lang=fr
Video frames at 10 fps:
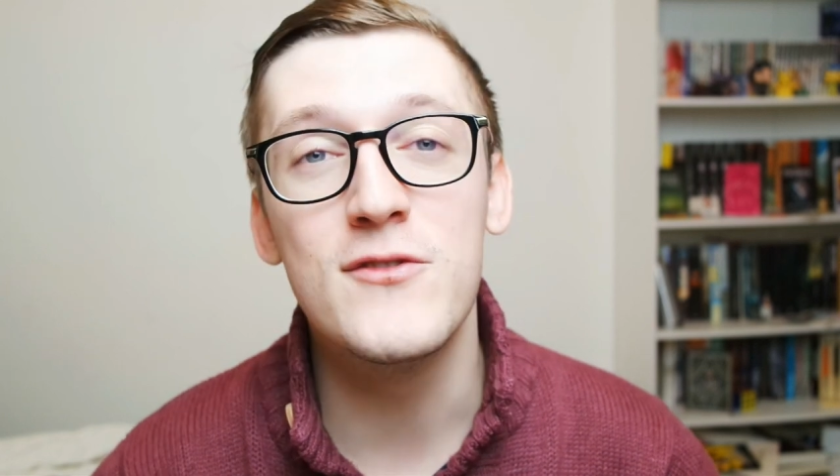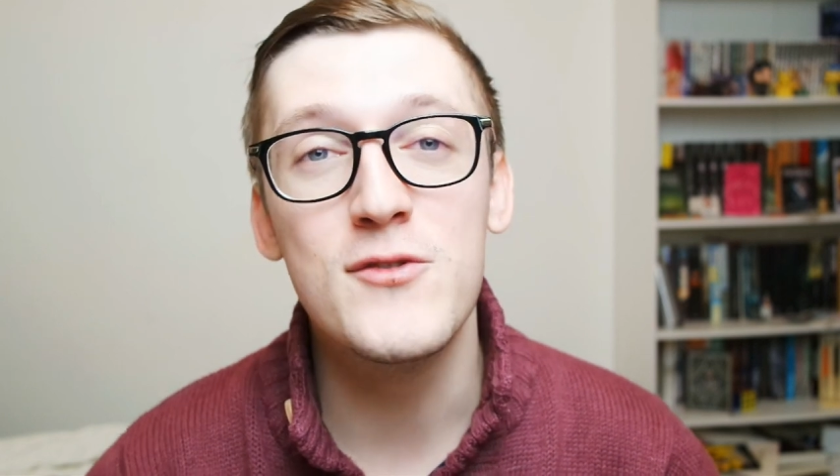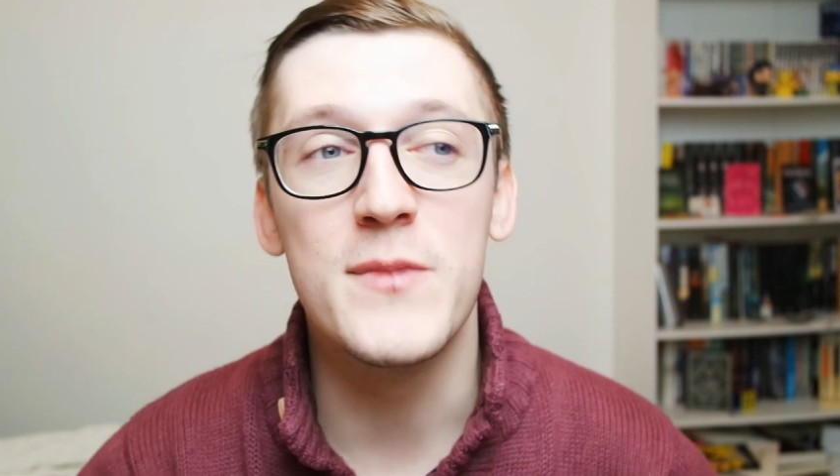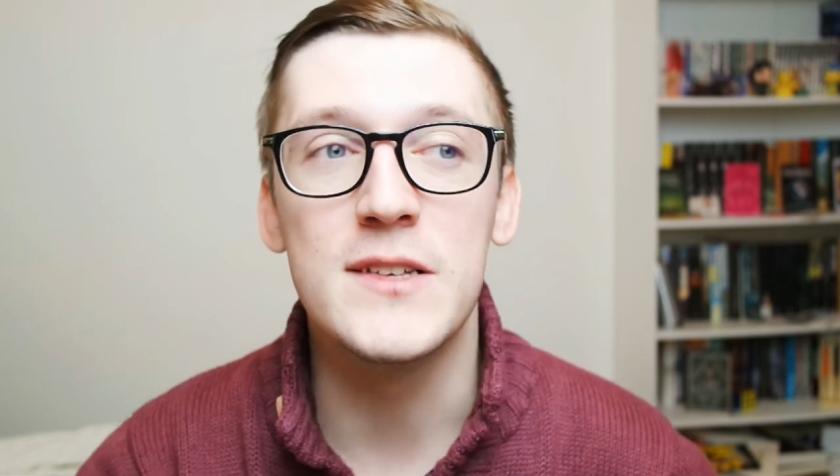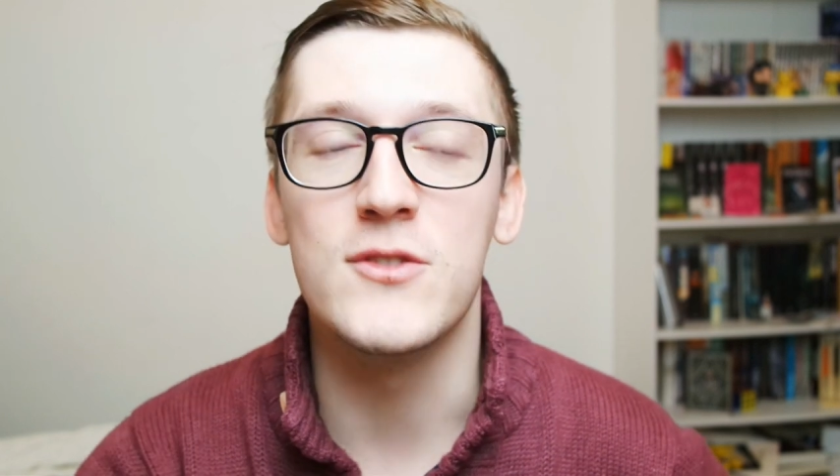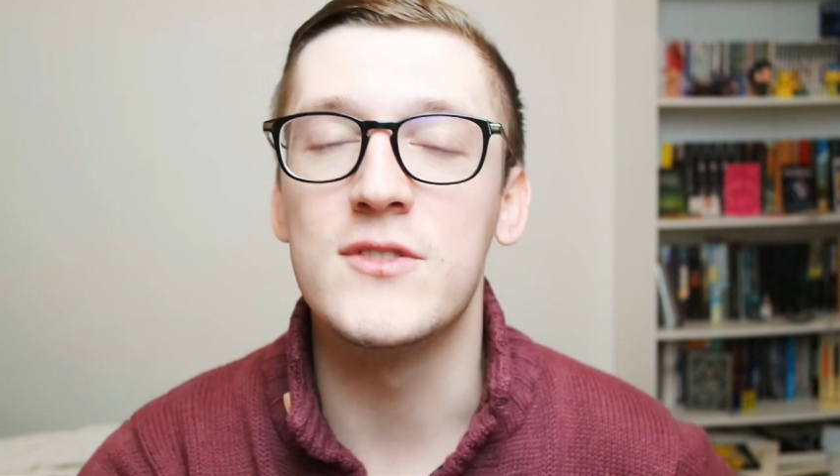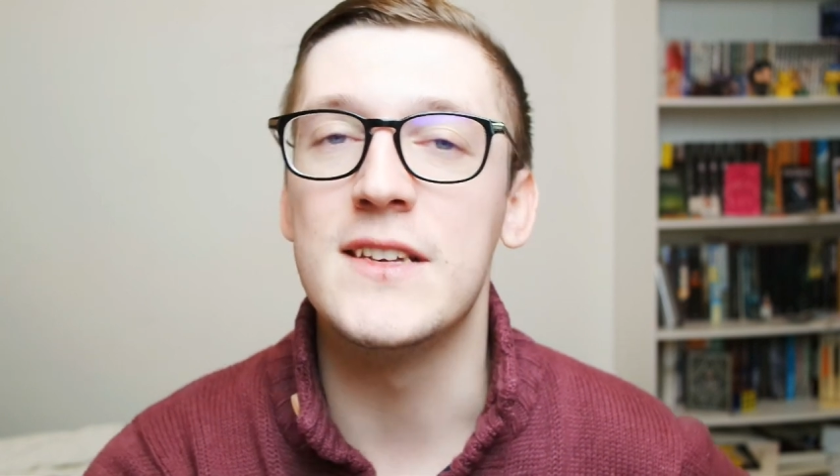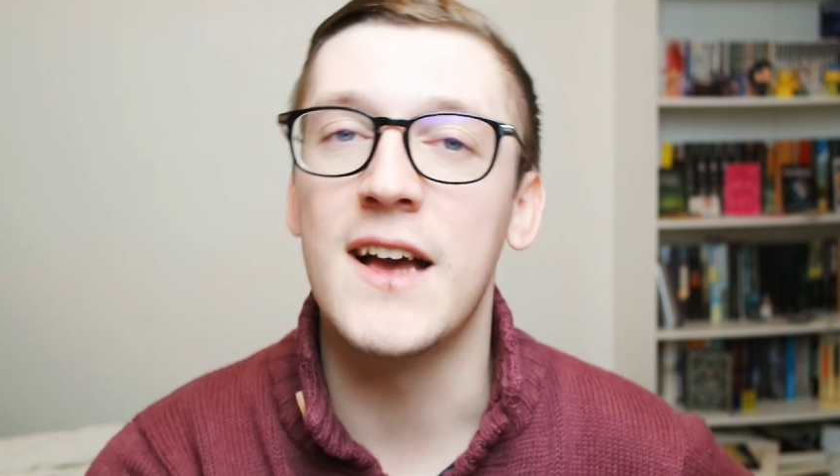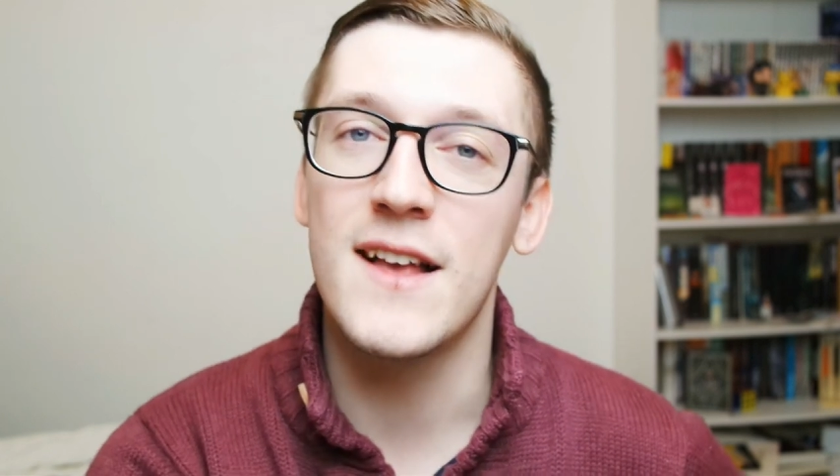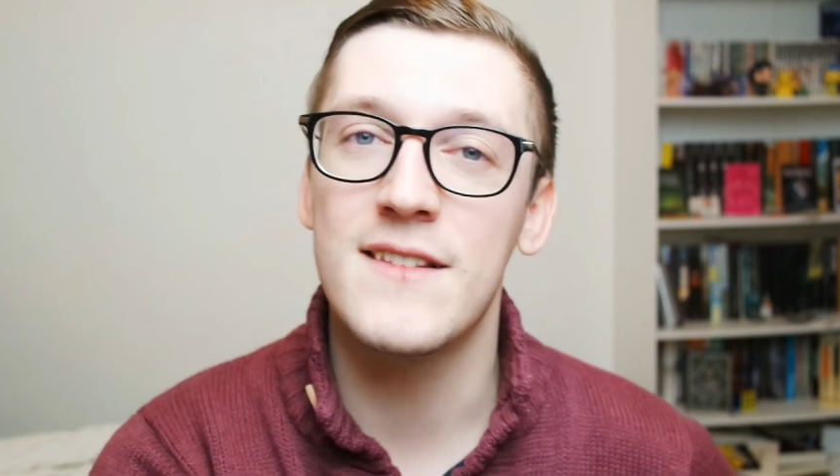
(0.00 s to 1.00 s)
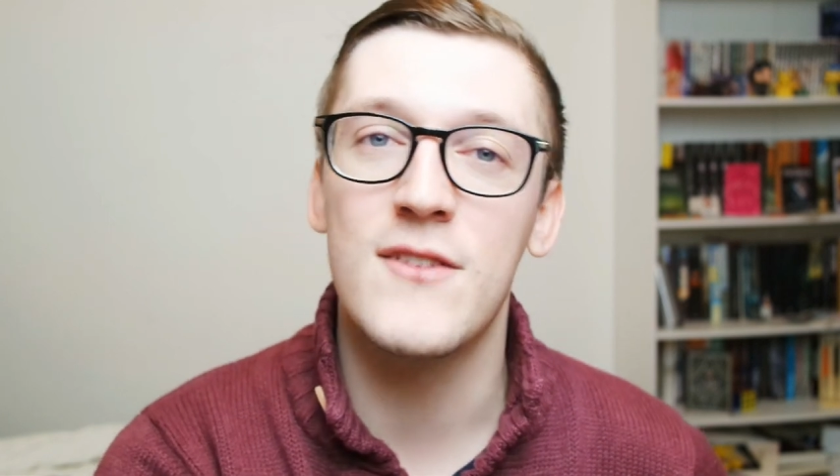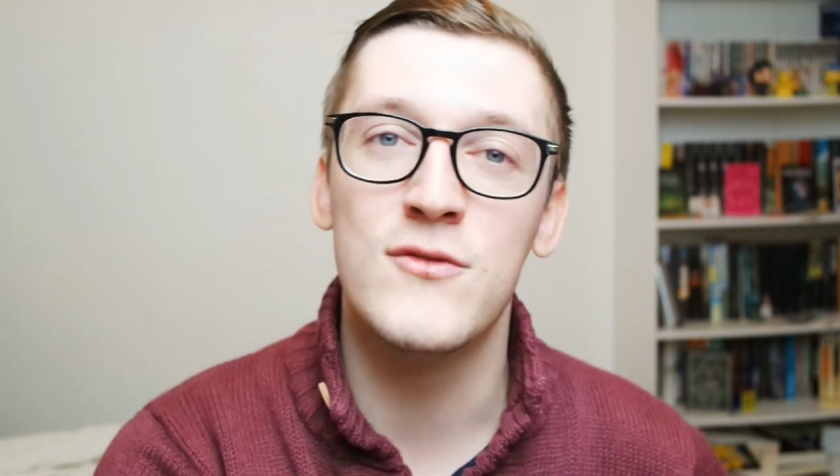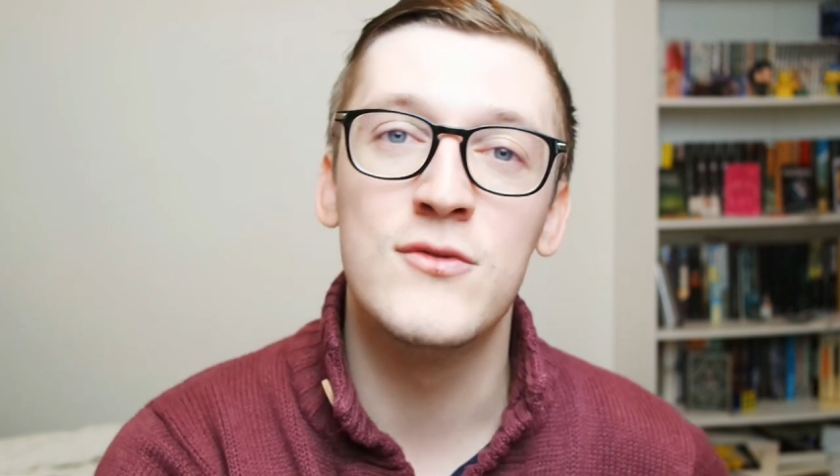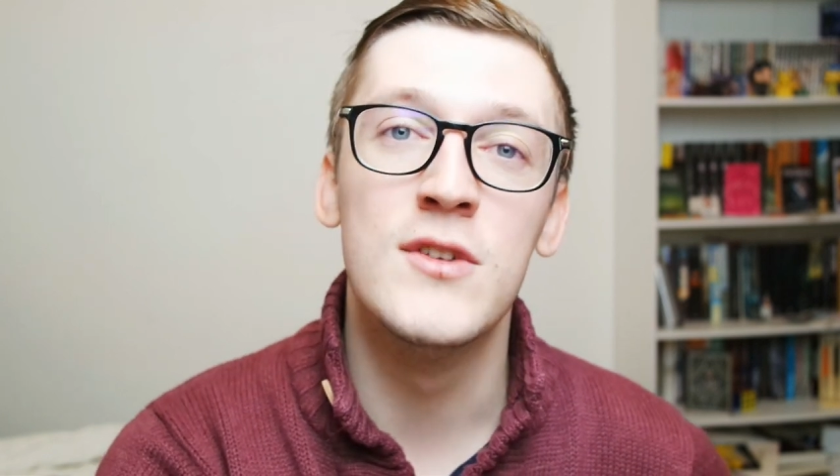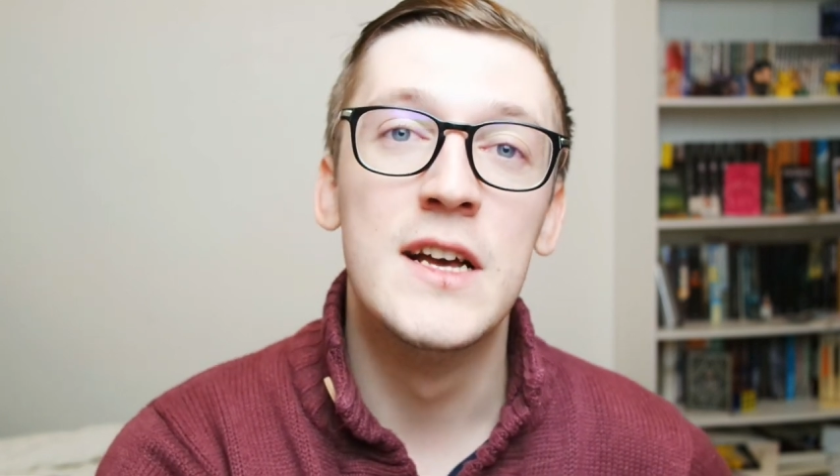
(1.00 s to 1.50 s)
vous parce que c'est grâce à
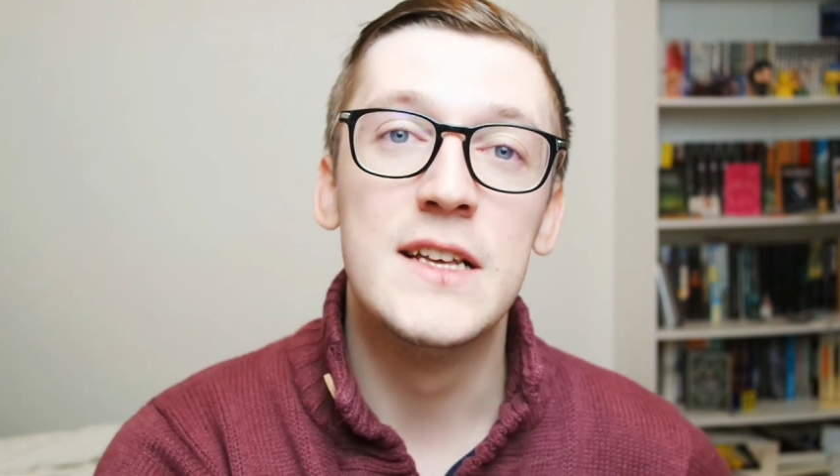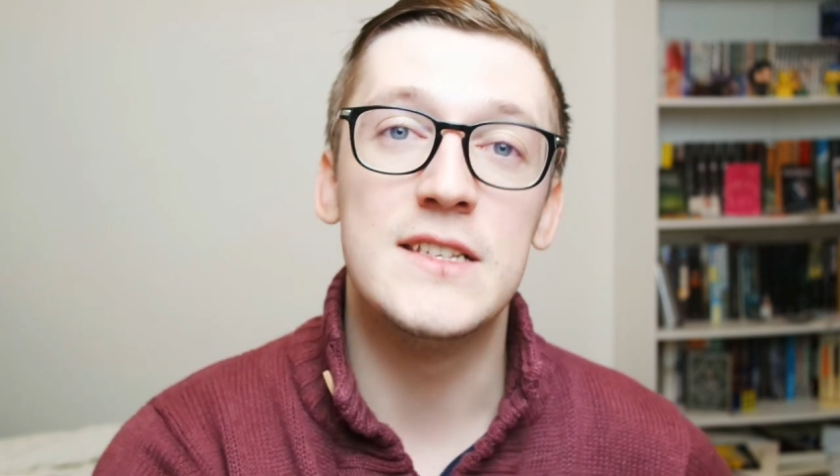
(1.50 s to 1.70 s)
vous.